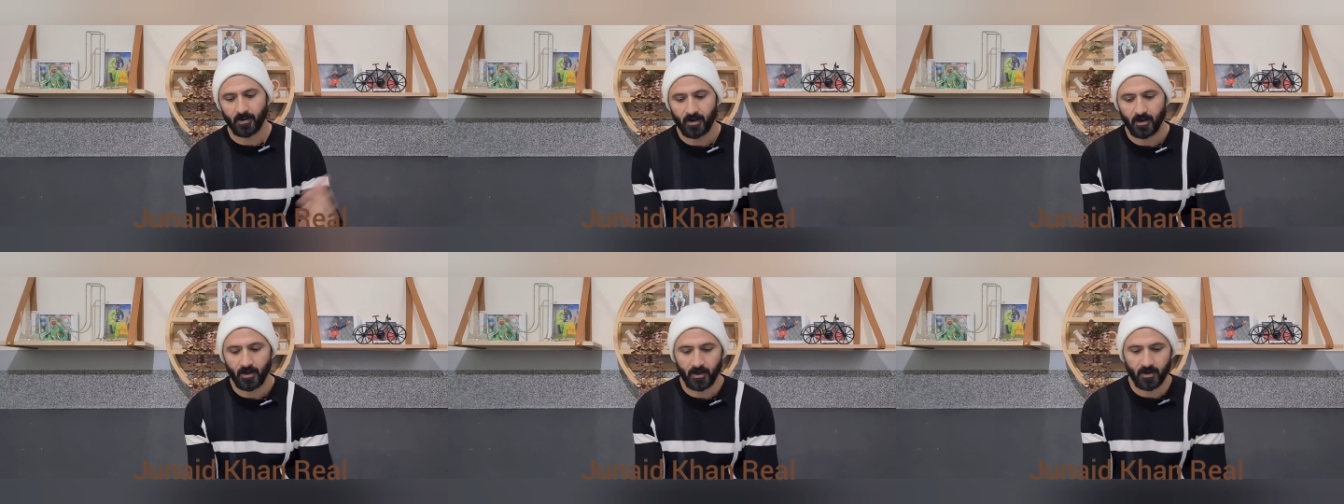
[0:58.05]

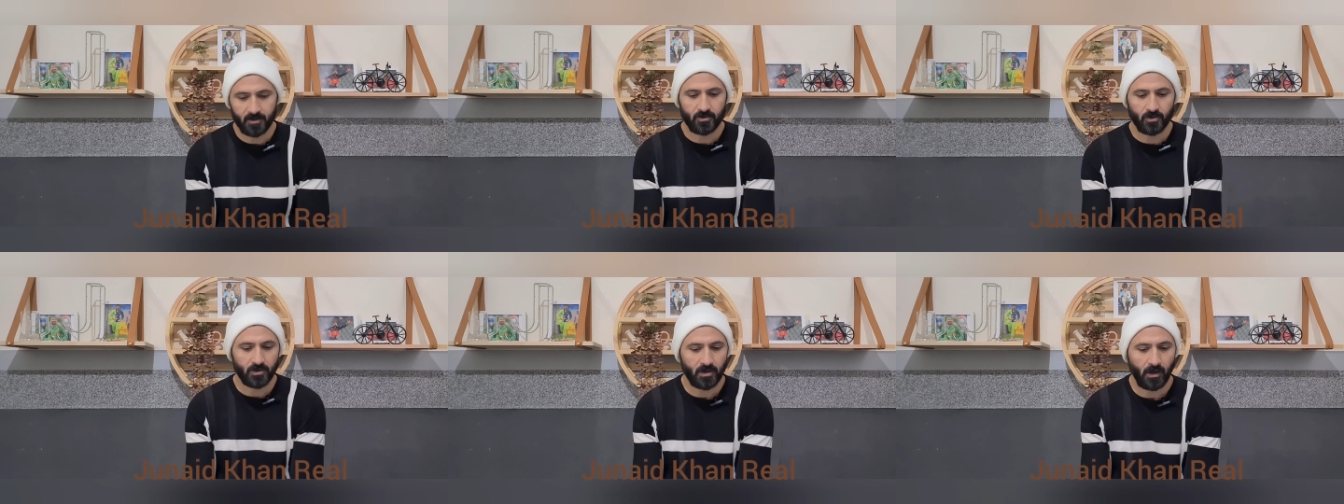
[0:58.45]
आ,
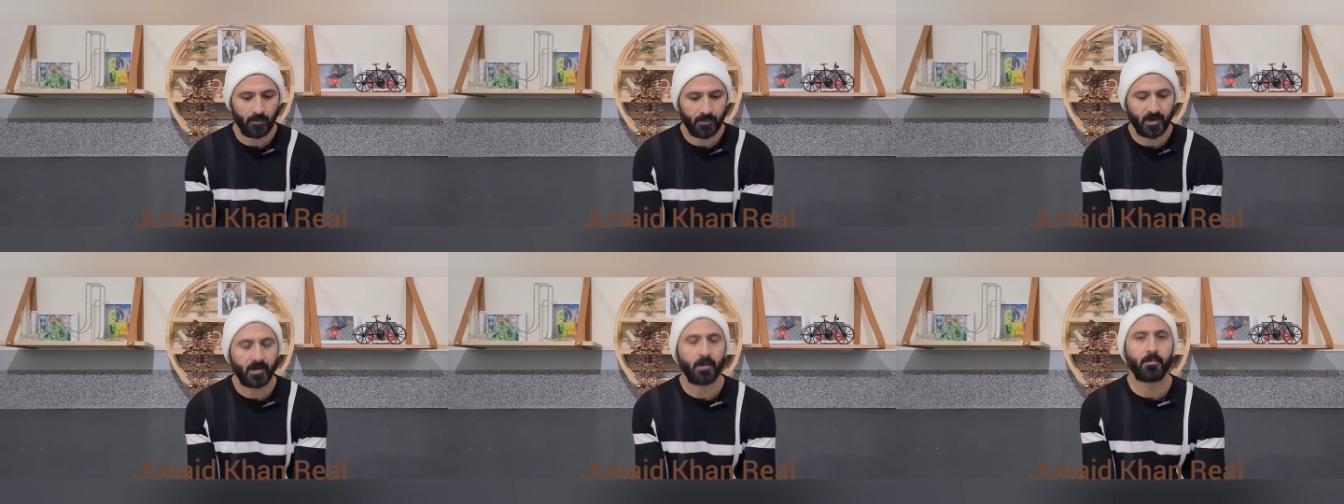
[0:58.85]
सोशल
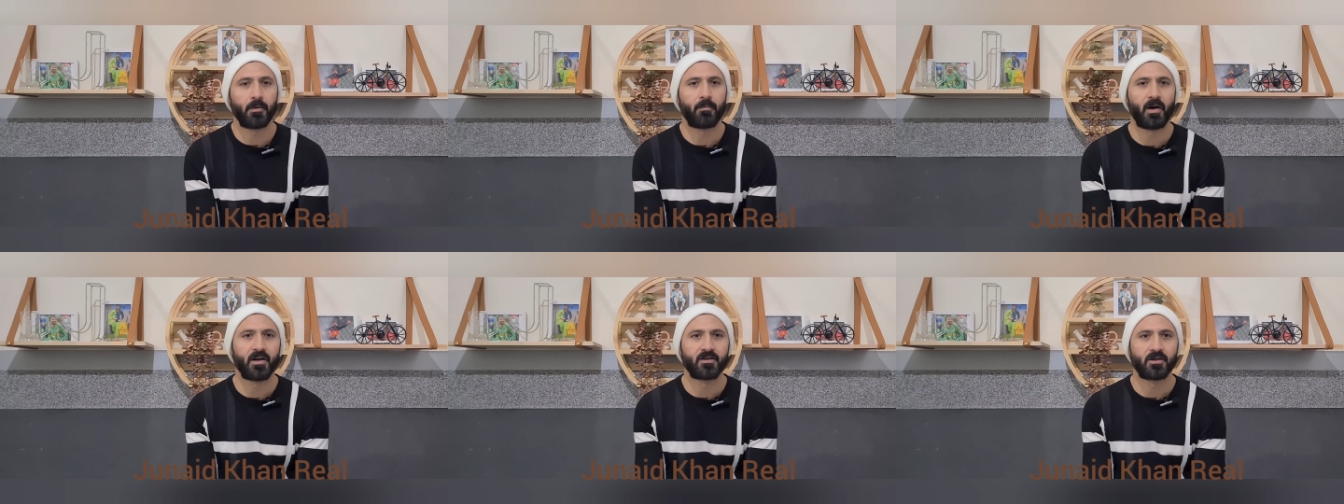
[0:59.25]
मीडिया पे
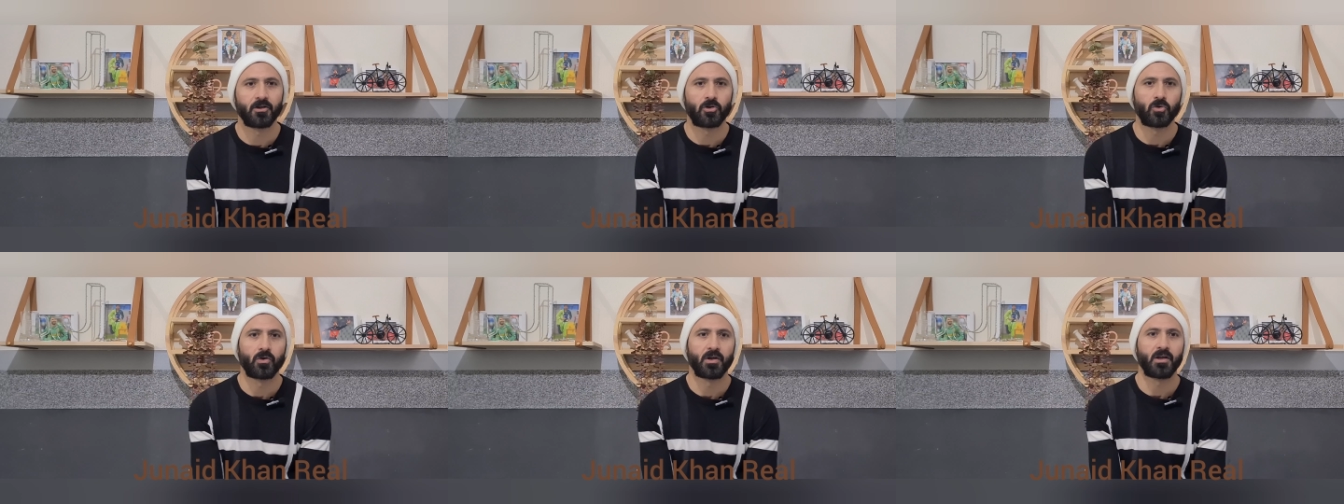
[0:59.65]

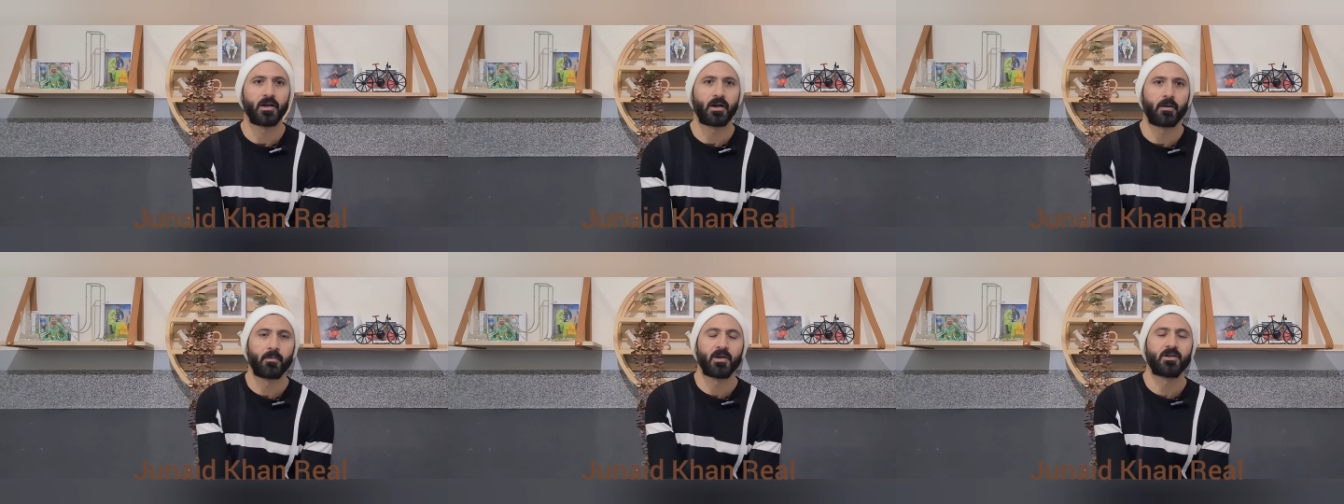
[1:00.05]
बातचीत हो रही है
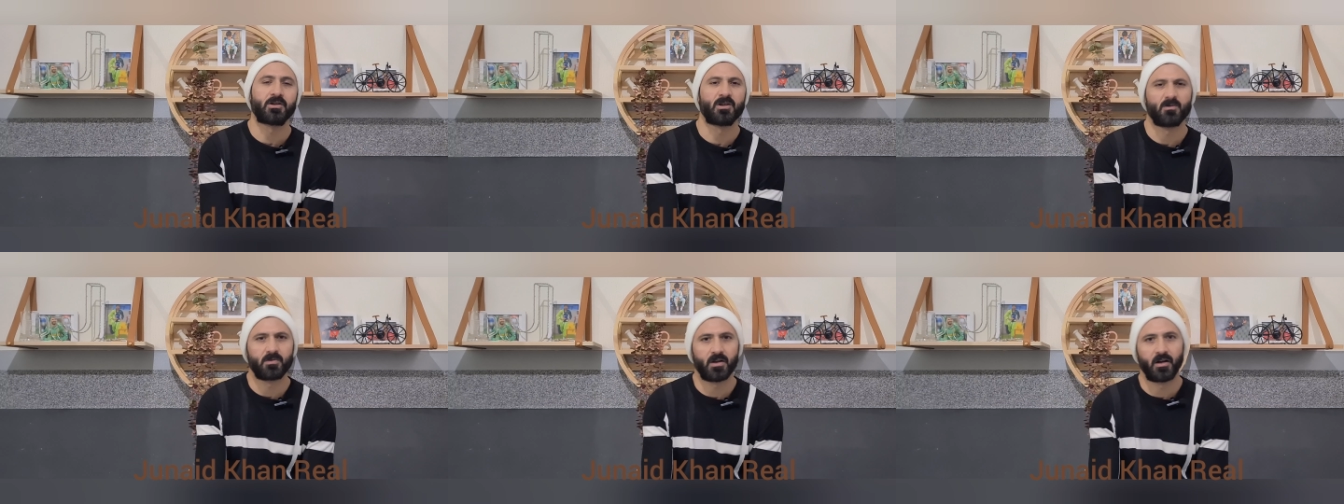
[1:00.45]
कि भाई
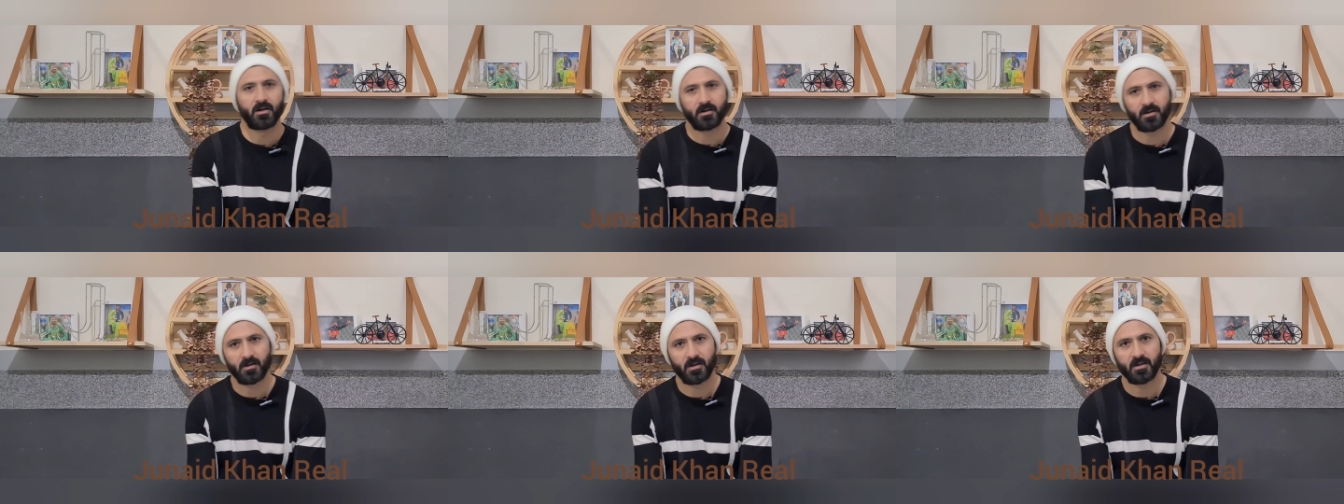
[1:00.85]
चीफ
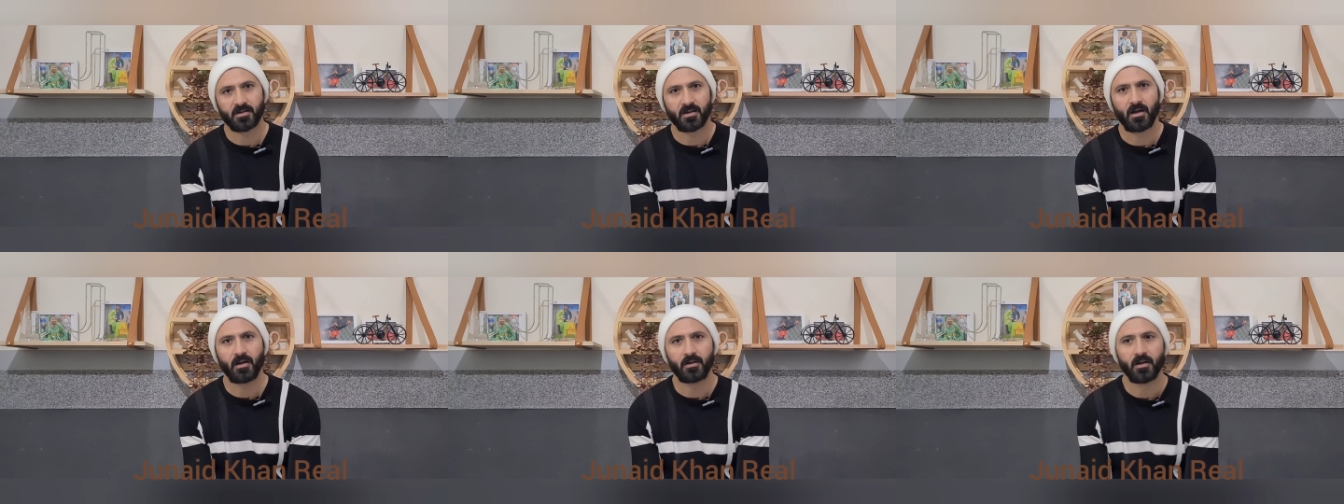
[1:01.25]
सेलेक्टर के
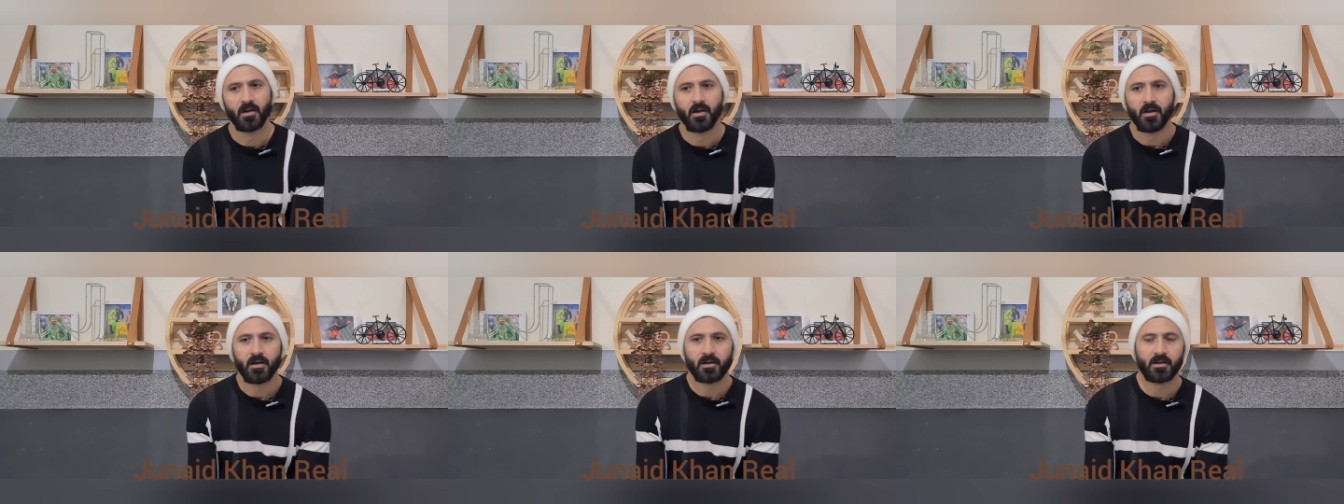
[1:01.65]
साथ
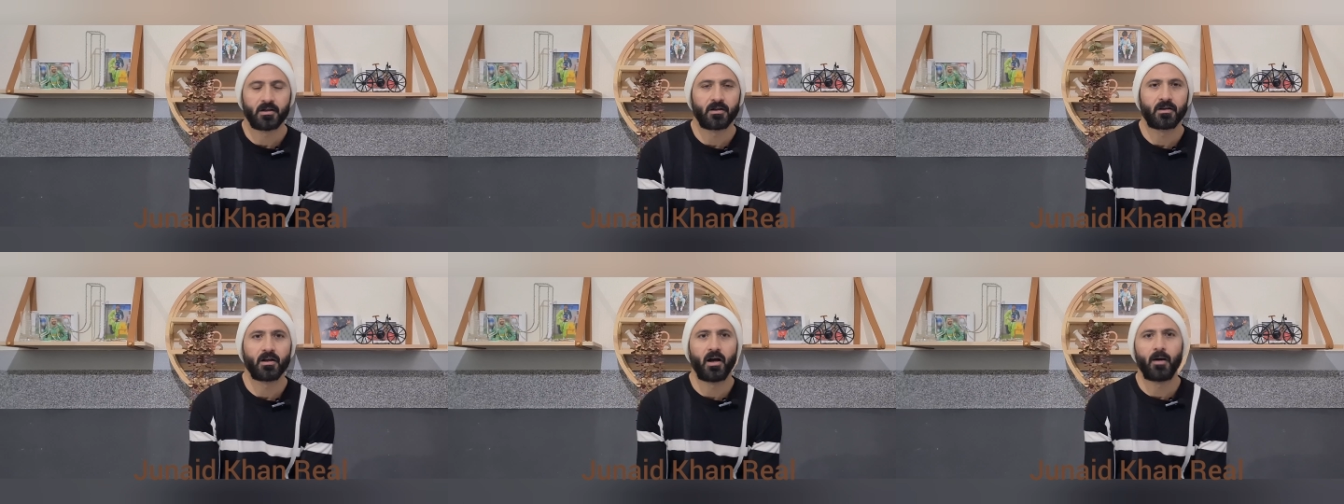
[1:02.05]

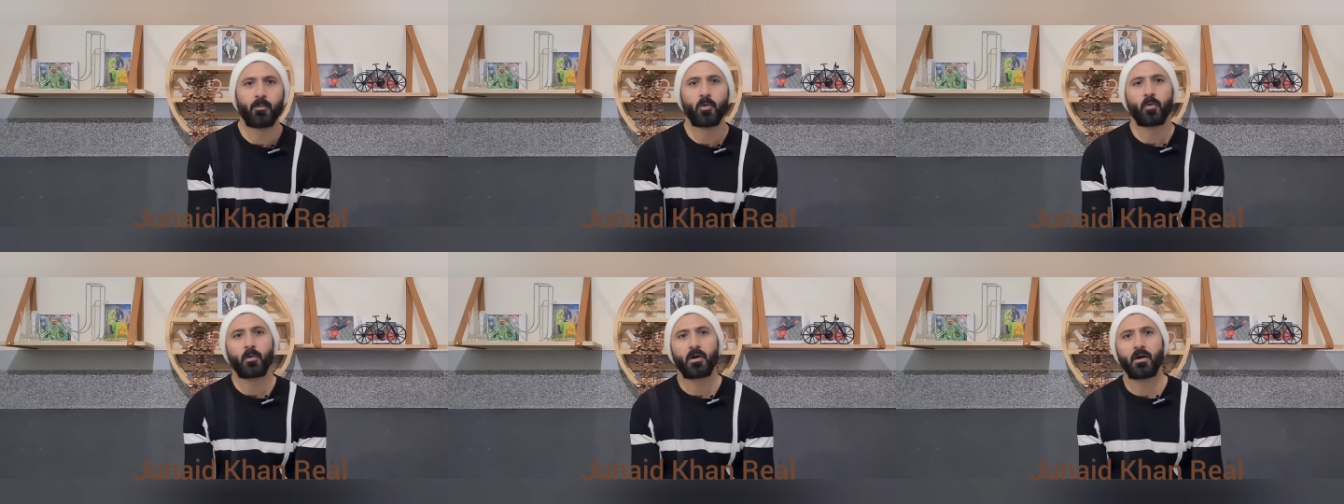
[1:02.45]
आप
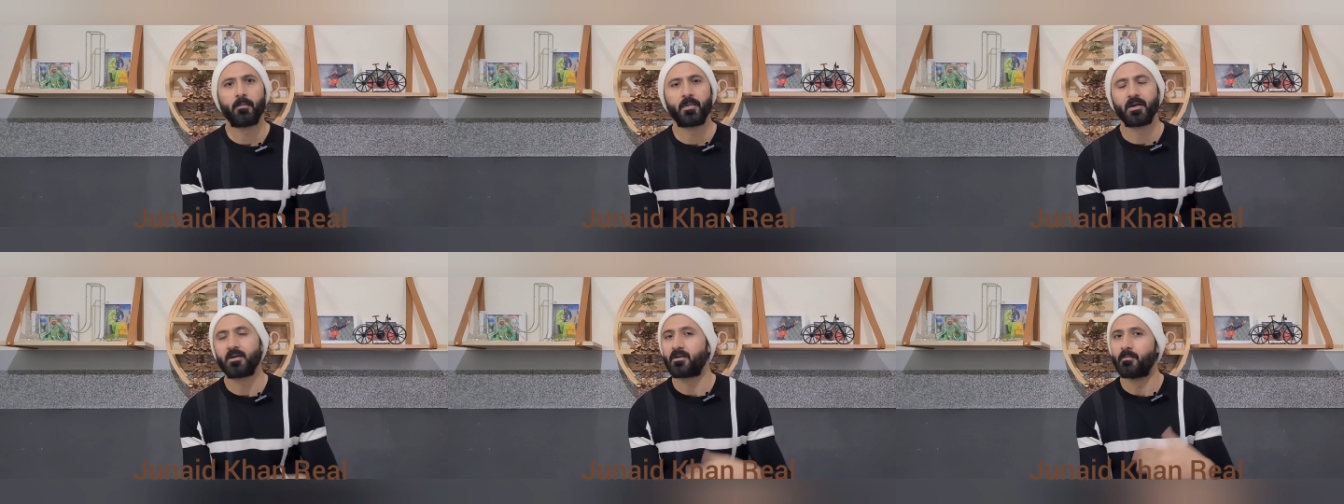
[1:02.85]
लोग
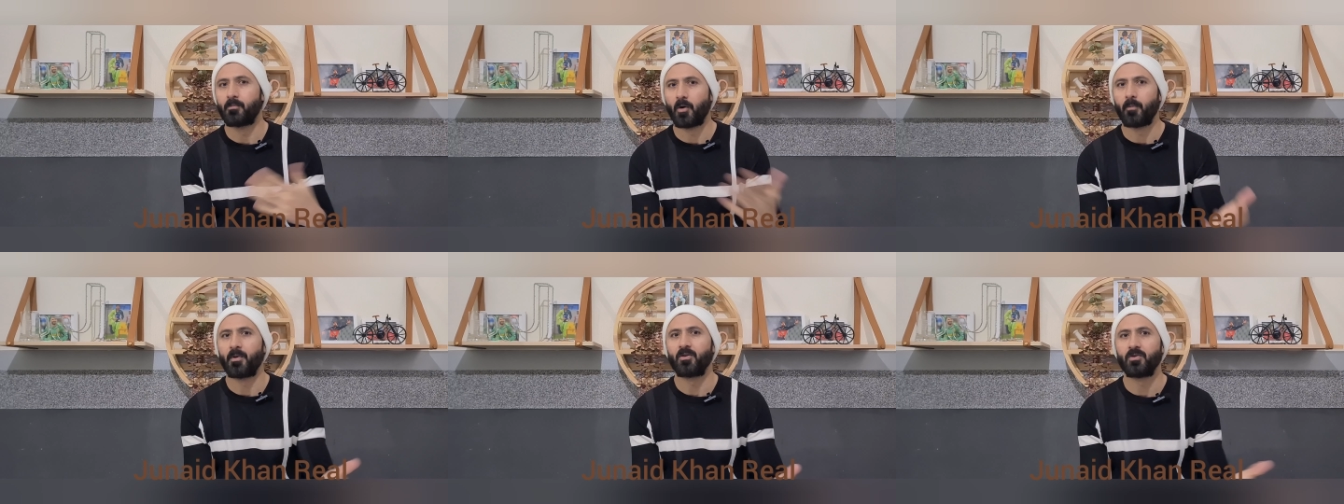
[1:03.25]
कभी
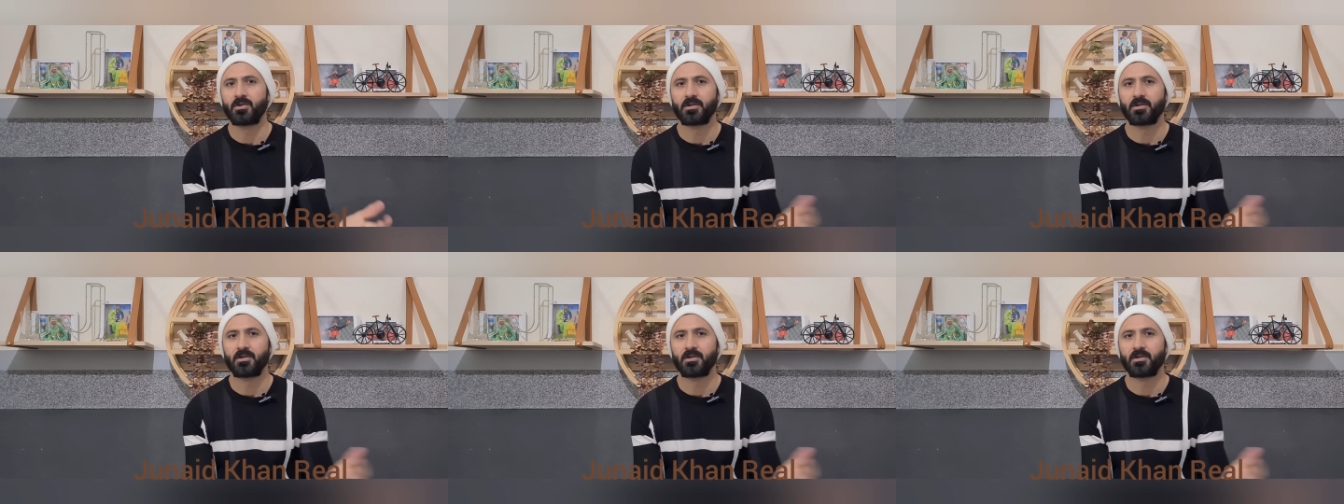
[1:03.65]
मोहम्मद